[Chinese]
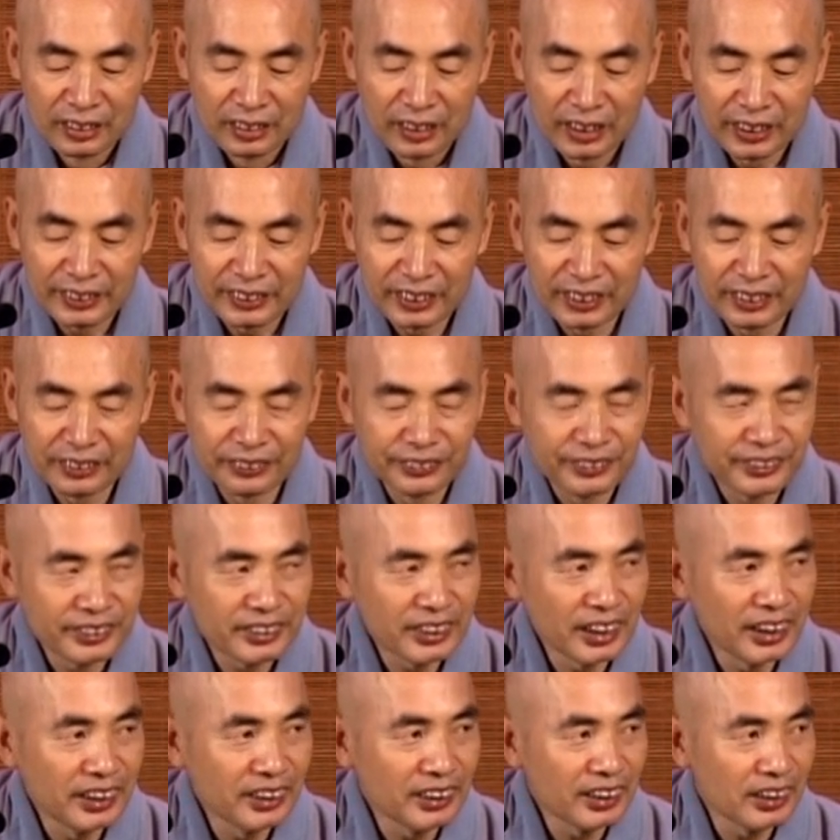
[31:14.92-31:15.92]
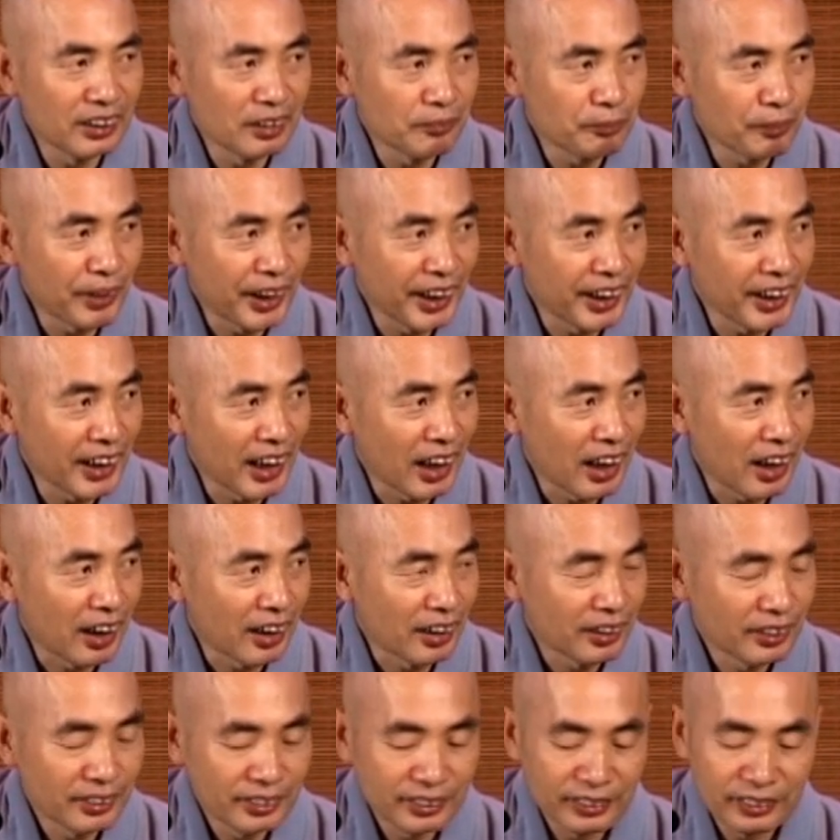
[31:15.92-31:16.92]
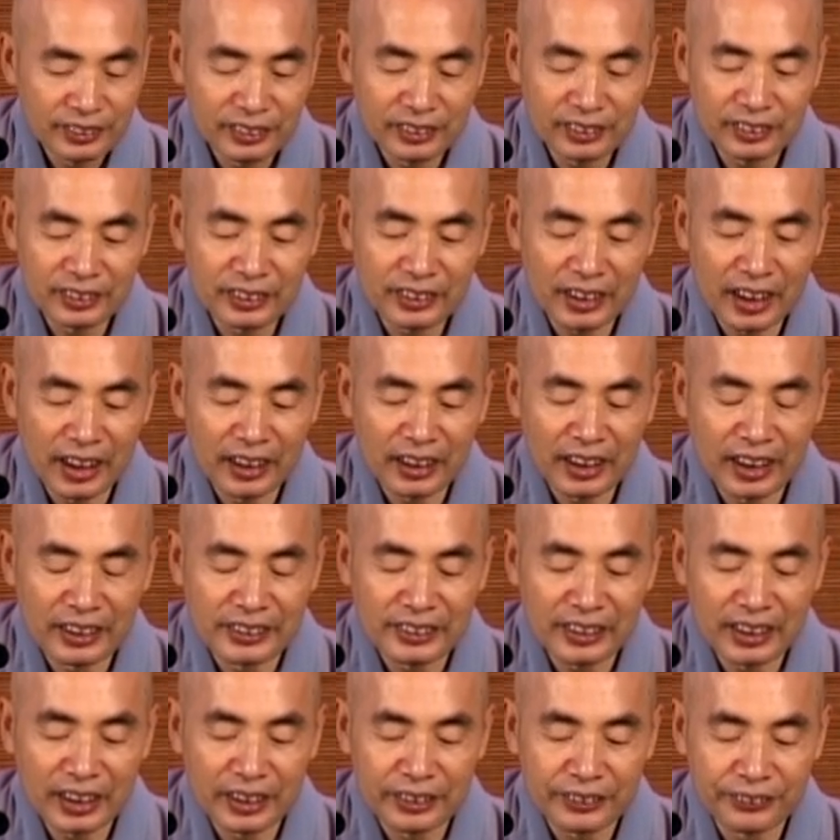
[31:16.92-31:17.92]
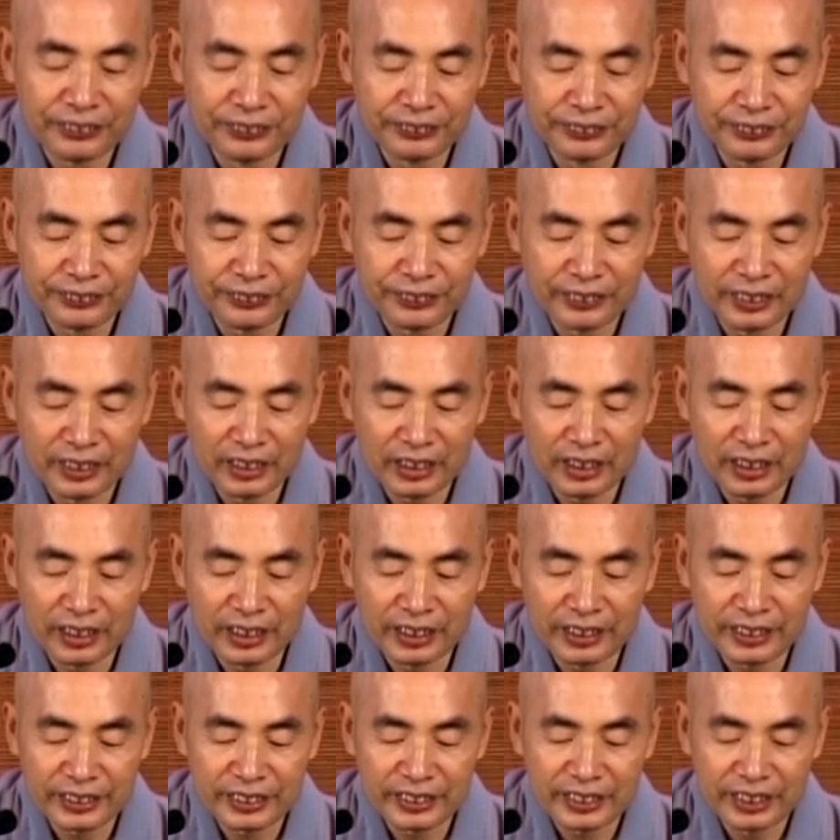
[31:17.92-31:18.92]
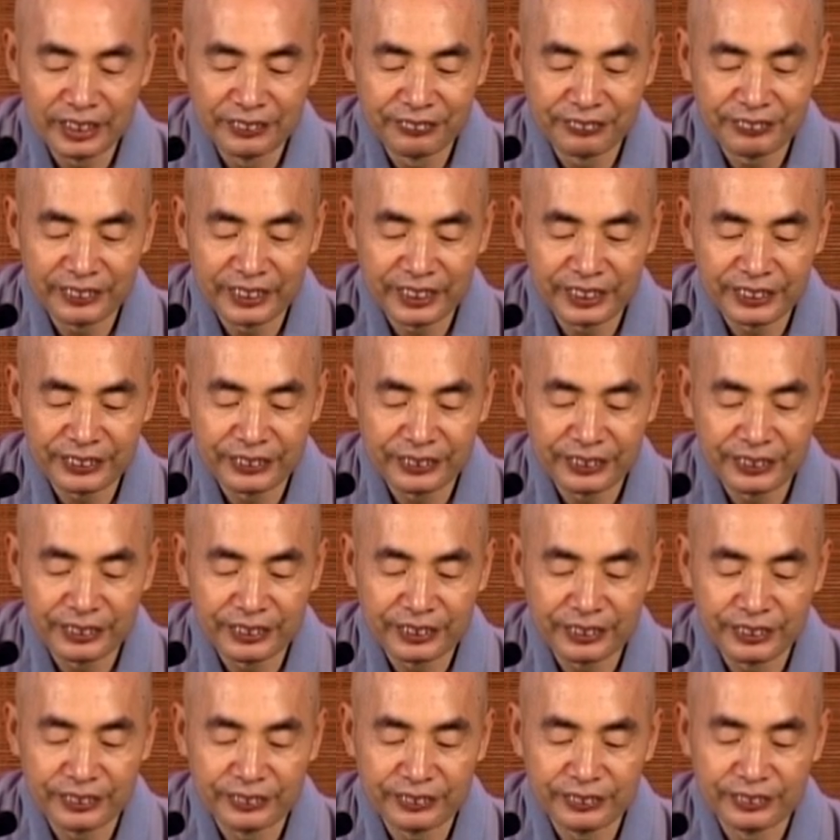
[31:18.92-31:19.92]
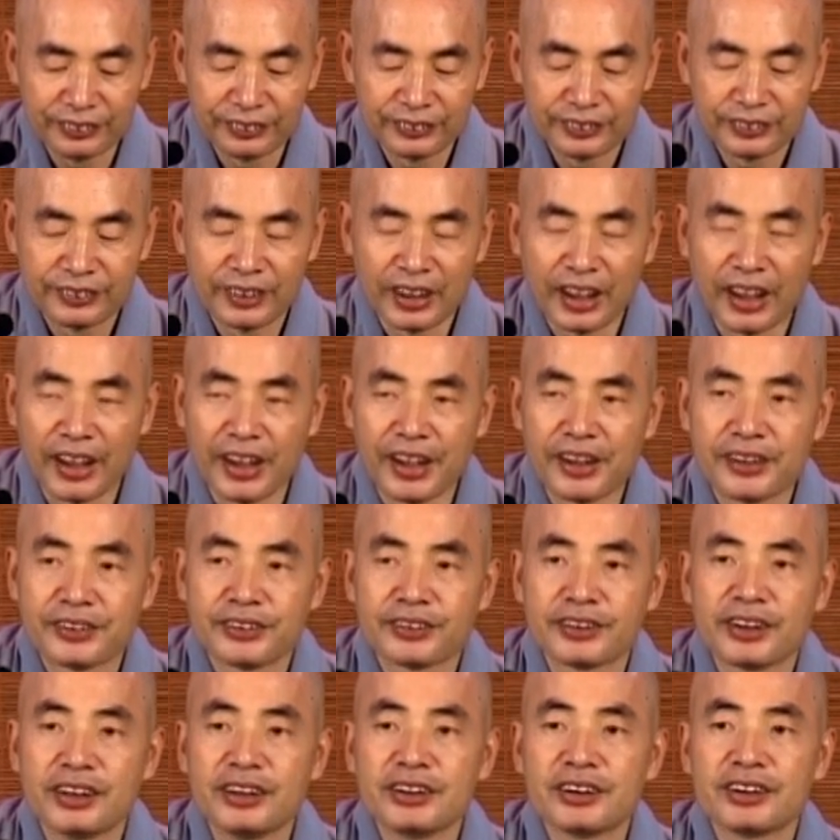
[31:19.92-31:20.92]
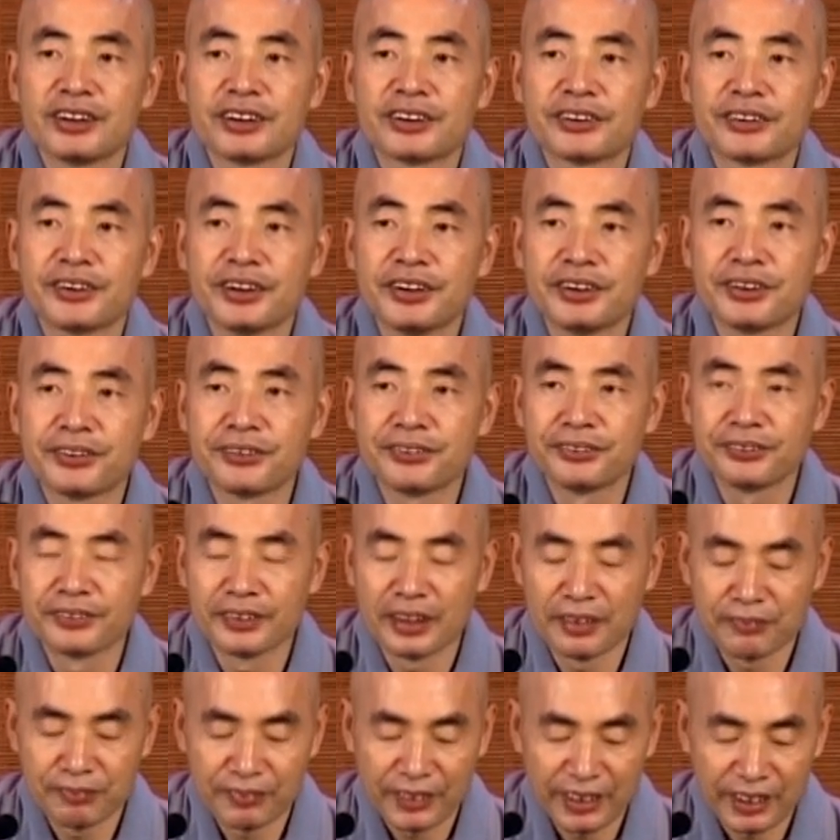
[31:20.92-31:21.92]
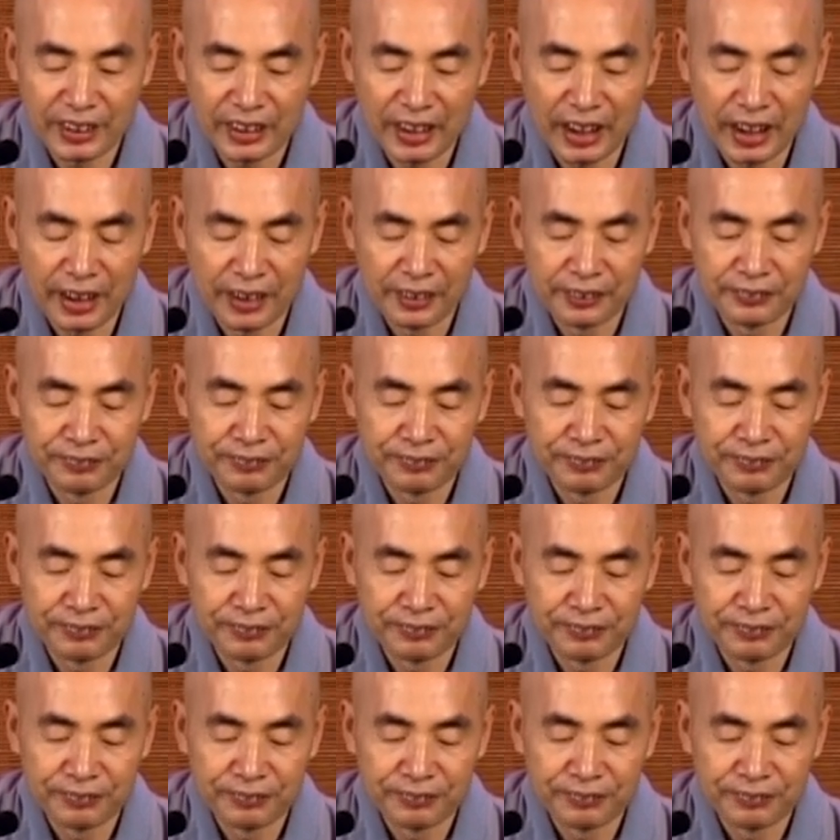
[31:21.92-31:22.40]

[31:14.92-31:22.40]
那这种正念的培养，事实上它是要通过生活中哎随时随处的培养。